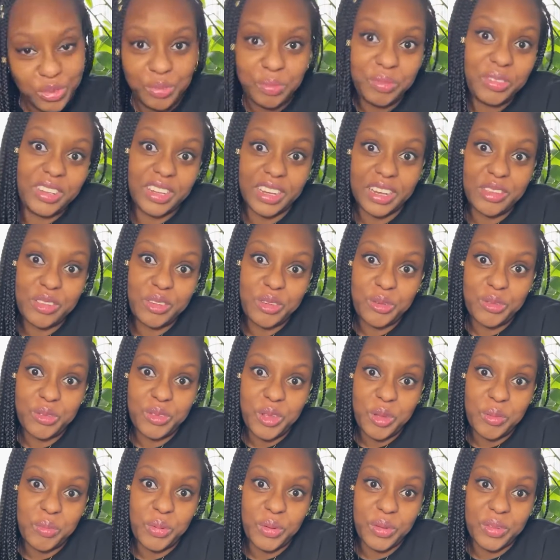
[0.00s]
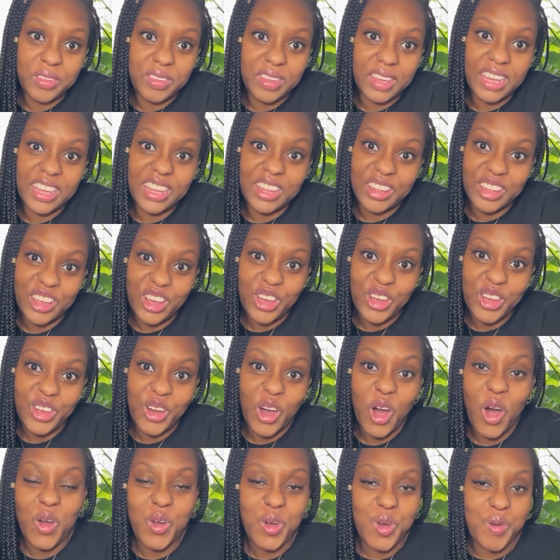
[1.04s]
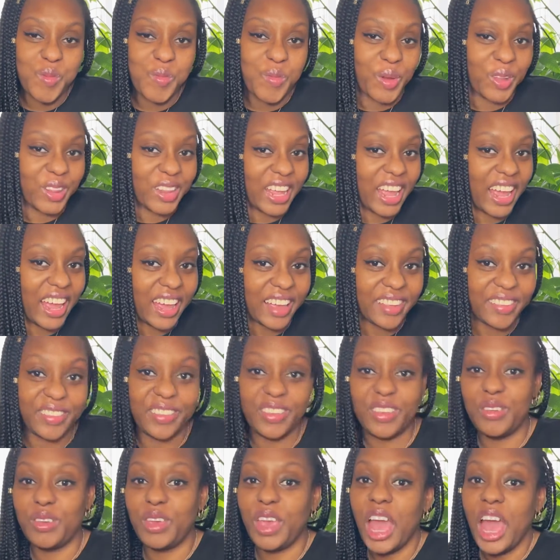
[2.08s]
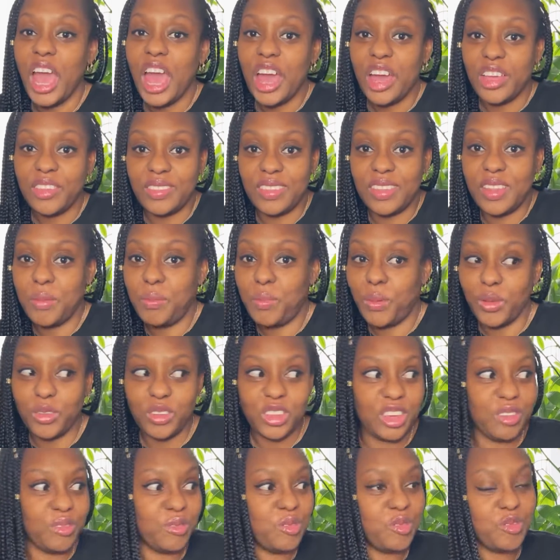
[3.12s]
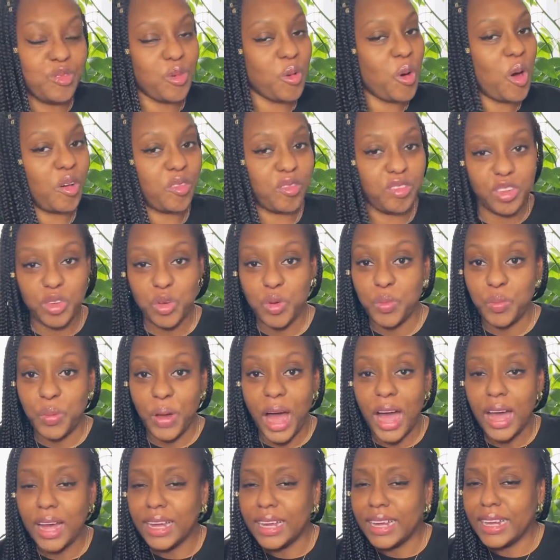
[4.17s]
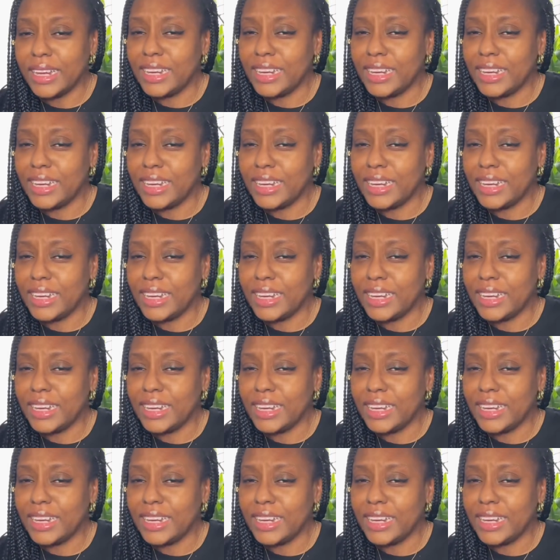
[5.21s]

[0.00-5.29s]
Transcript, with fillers: Vous me direz ce que vous en pensez euh, en commentaire, si c'est des plantes qui vous font envie ou pas.